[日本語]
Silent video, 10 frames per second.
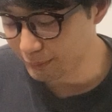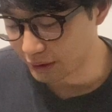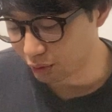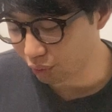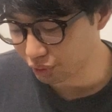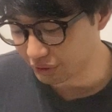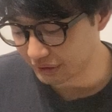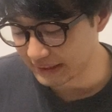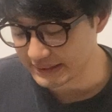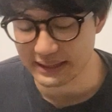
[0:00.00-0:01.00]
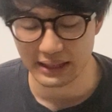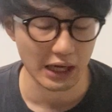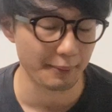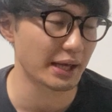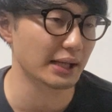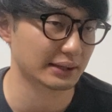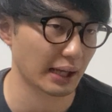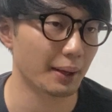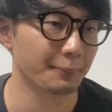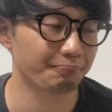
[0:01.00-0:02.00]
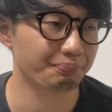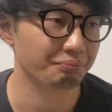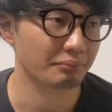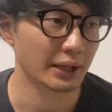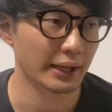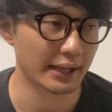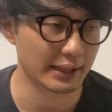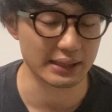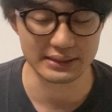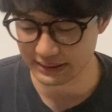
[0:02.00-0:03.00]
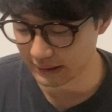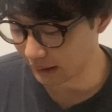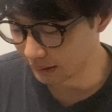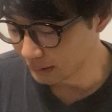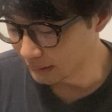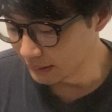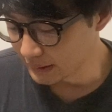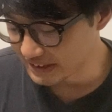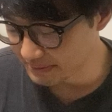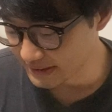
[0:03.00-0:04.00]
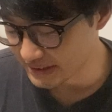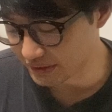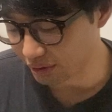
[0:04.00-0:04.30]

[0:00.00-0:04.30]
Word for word: うまく本当に打線が噛み合った、えー、感じがします。